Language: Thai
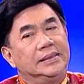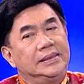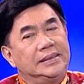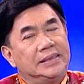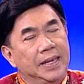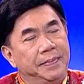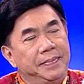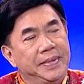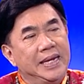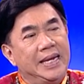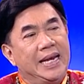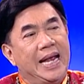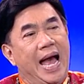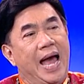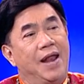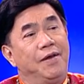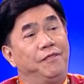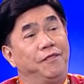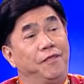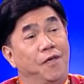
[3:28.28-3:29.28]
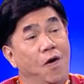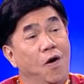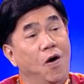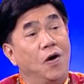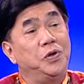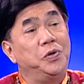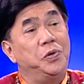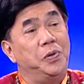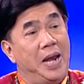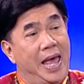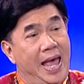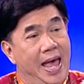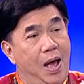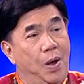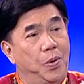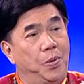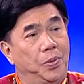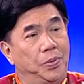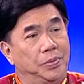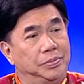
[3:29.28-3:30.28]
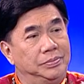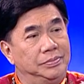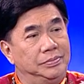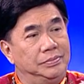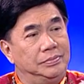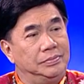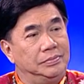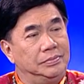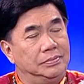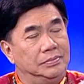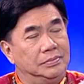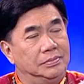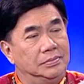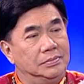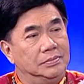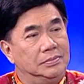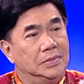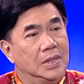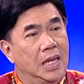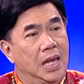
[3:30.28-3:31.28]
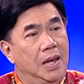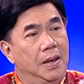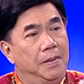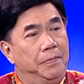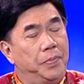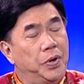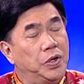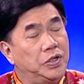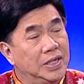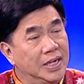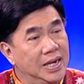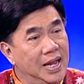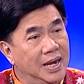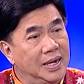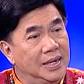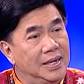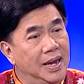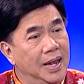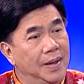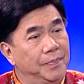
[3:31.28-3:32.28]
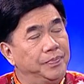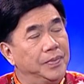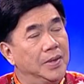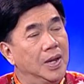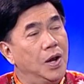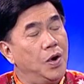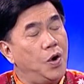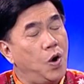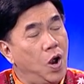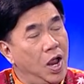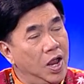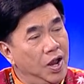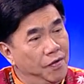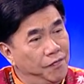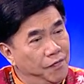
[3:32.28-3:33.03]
จะมีการฟ้องอยู่แล้วครับ เพราะฉะนั้นเนี่ยรอให้เขา